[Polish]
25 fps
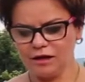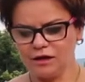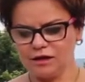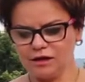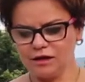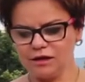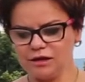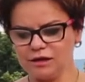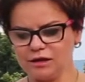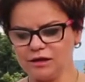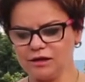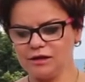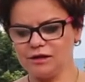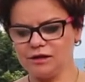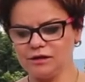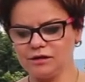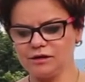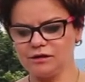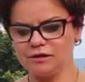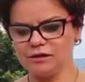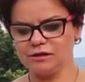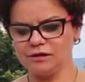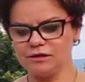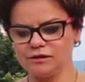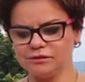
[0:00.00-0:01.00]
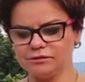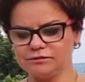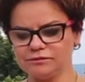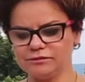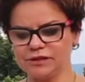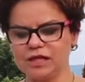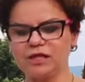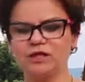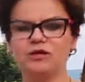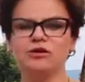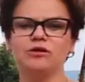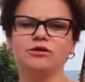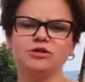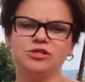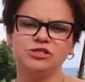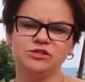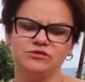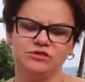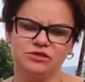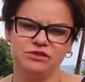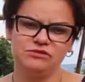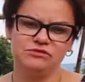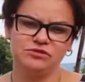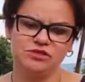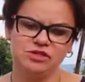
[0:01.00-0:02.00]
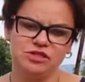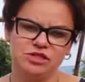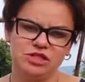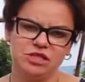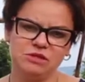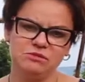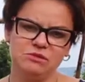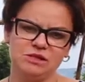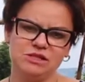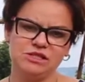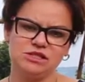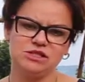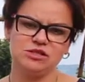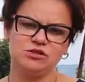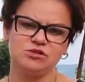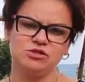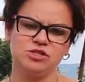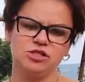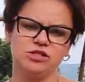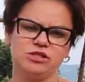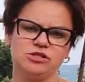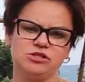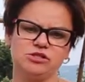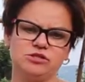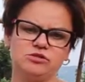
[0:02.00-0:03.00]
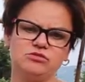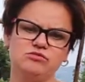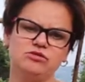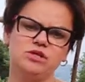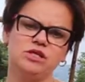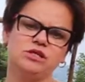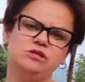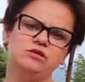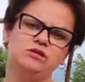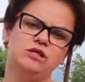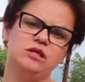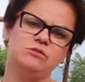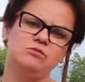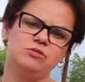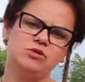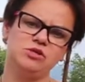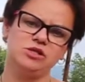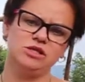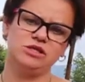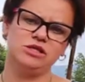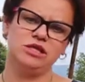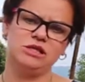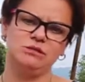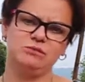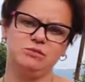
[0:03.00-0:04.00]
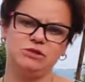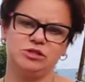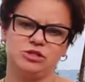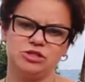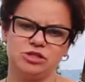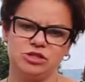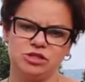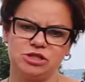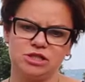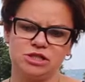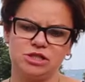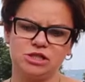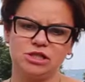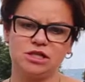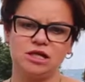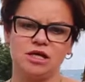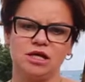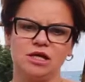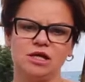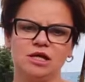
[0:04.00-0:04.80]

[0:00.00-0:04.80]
I najgorsze w tym wszystkim jest to, że rezonuje to na moich najbliższych,